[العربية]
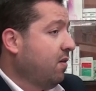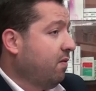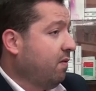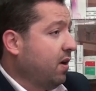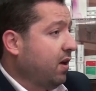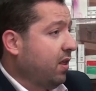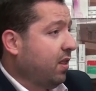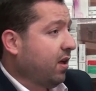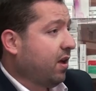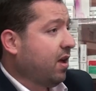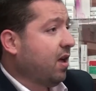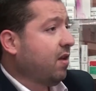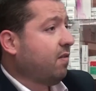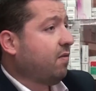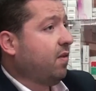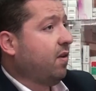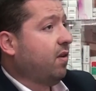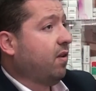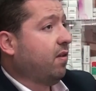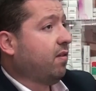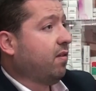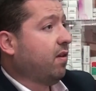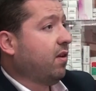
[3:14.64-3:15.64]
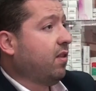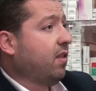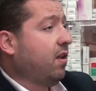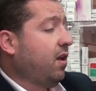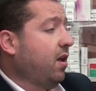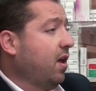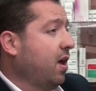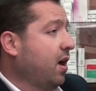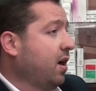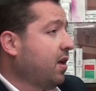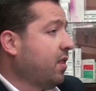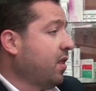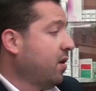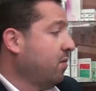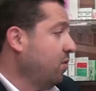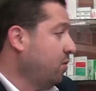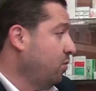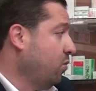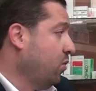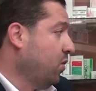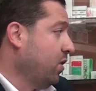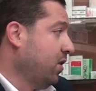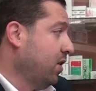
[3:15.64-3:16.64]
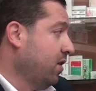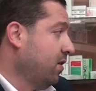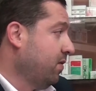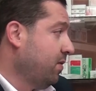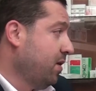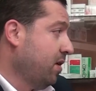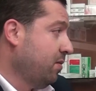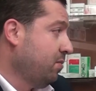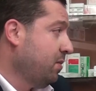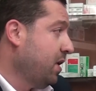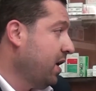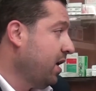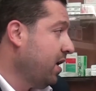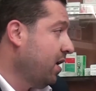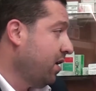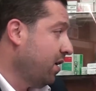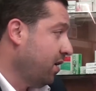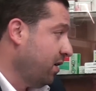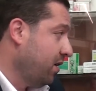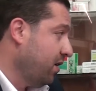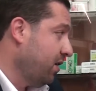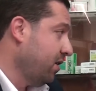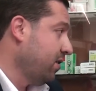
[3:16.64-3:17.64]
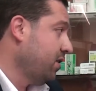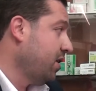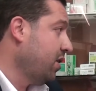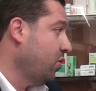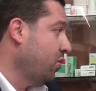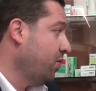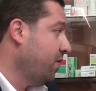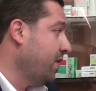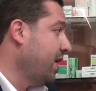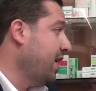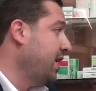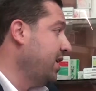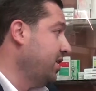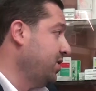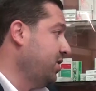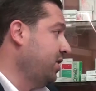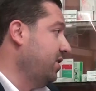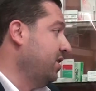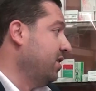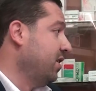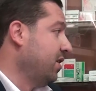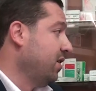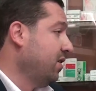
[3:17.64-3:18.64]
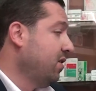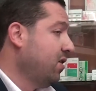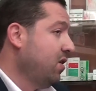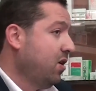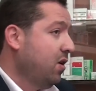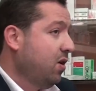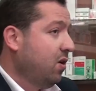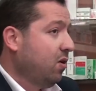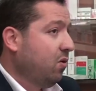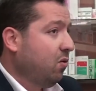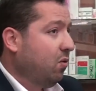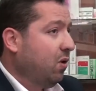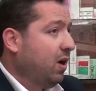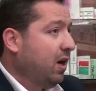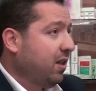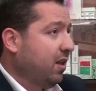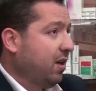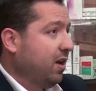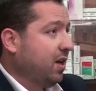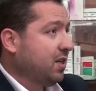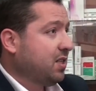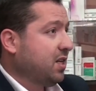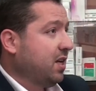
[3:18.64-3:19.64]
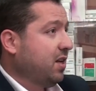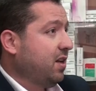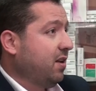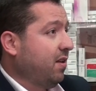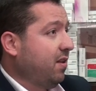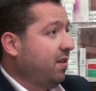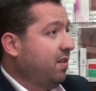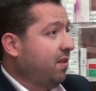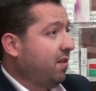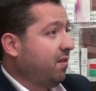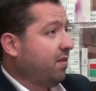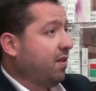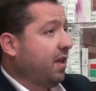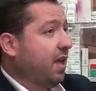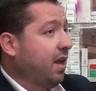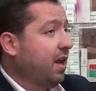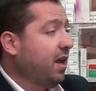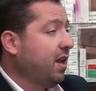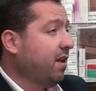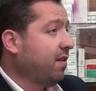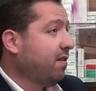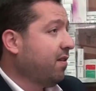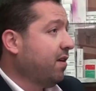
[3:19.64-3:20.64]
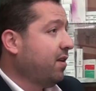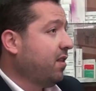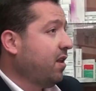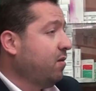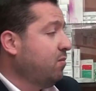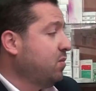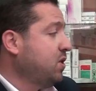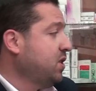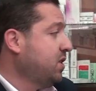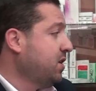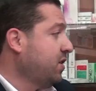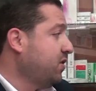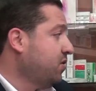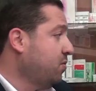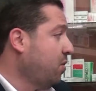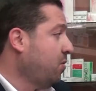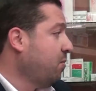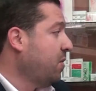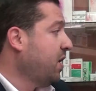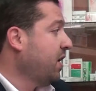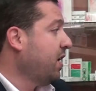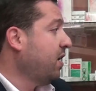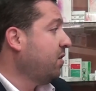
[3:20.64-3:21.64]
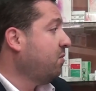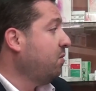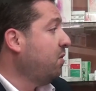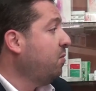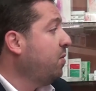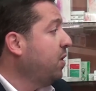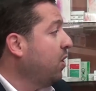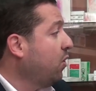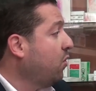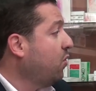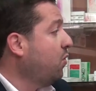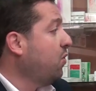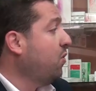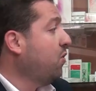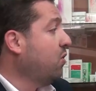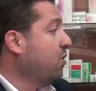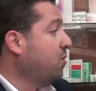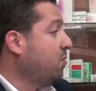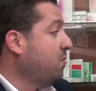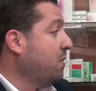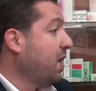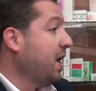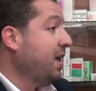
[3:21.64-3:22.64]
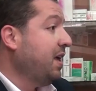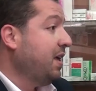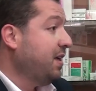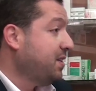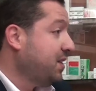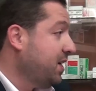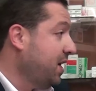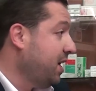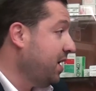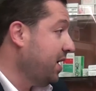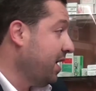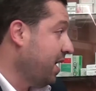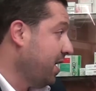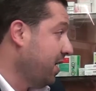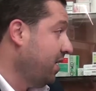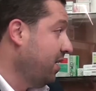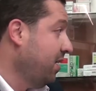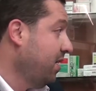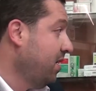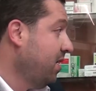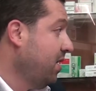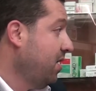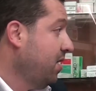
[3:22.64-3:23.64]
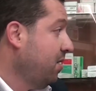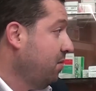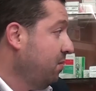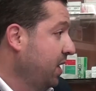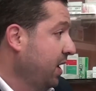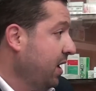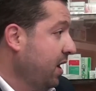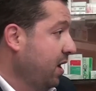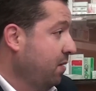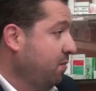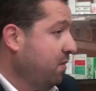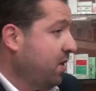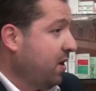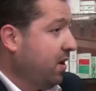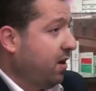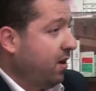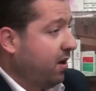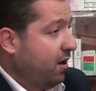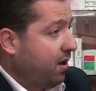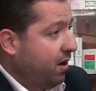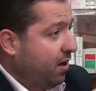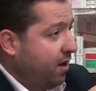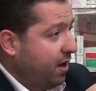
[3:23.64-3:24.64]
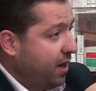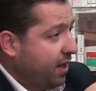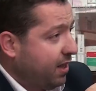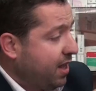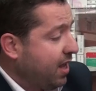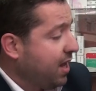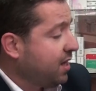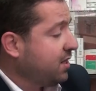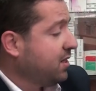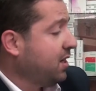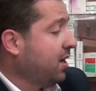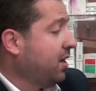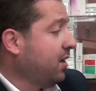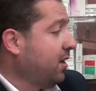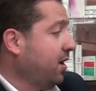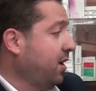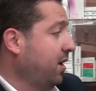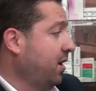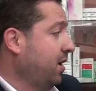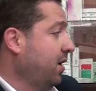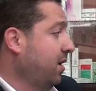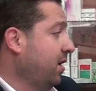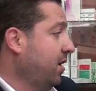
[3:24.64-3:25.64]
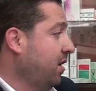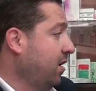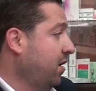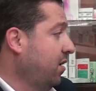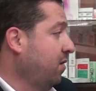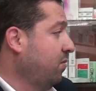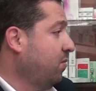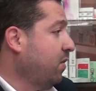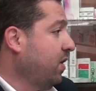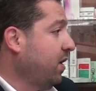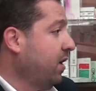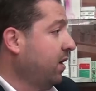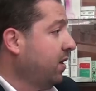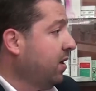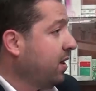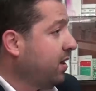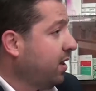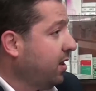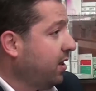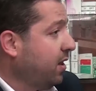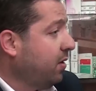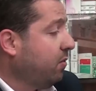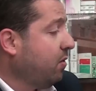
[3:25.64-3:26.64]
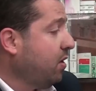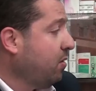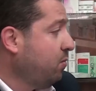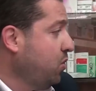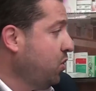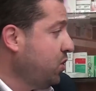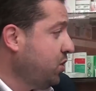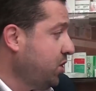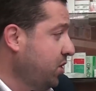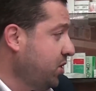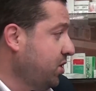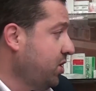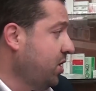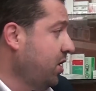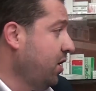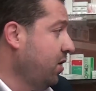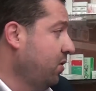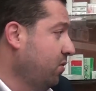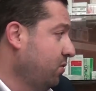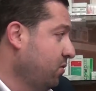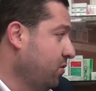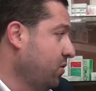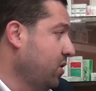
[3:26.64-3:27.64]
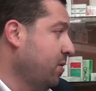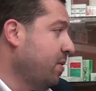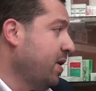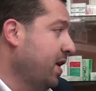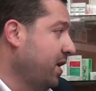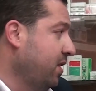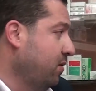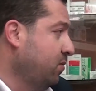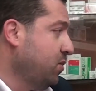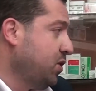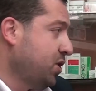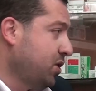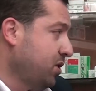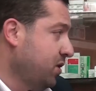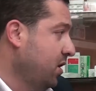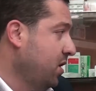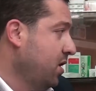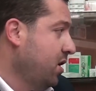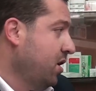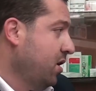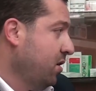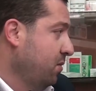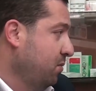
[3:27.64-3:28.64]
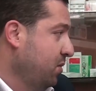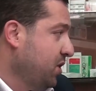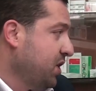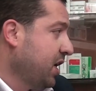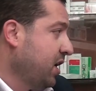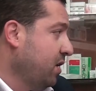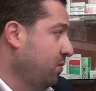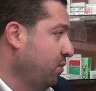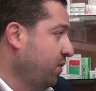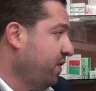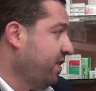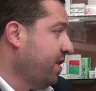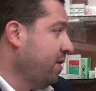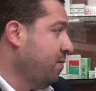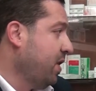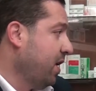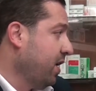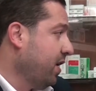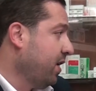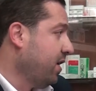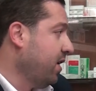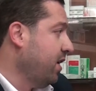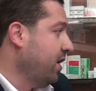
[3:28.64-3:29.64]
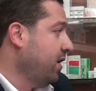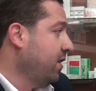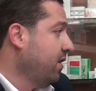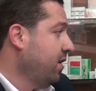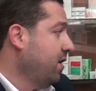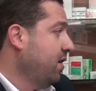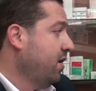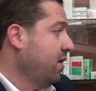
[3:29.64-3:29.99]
فاذا كان في الصيدليه اكثر من موظف يعني بتحكي عن تكلفه عاليه جدا وهذا عشان انت يعني احنا الصيدليه مش زي السوبر ماركت بنبيع كل يوم اي شيء يعني ديك لما يحتاج هذا المريض هذا الدواء بده يشتريه طبعا هذا مش بشكل مستمر اكيد